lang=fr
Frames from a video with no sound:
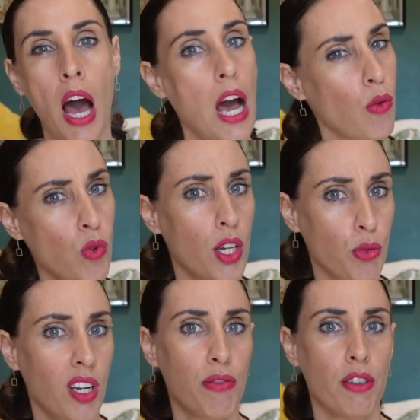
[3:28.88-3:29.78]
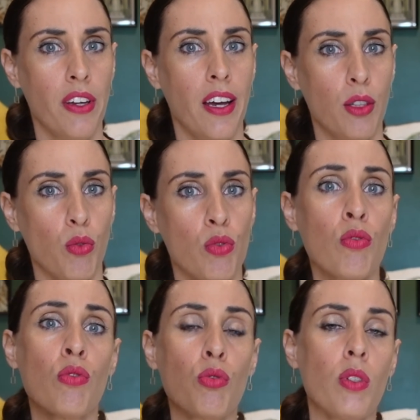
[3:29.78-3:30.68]
ah oula, celui-là, faut faire
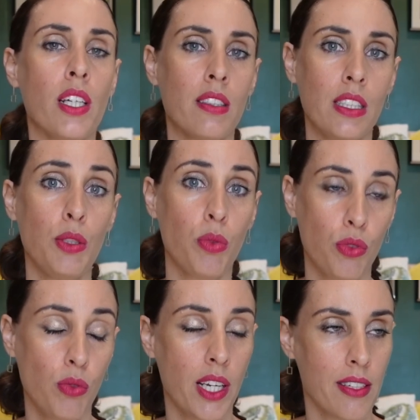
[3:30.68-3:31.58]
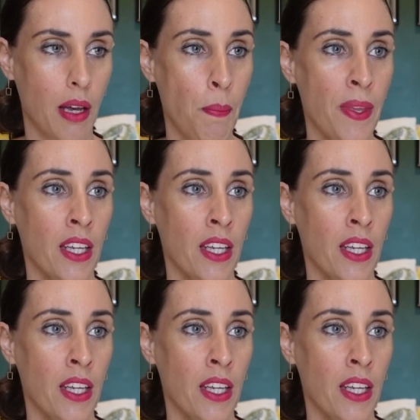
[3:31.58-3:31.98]
attention, celui-là, ci, celui-là, ça.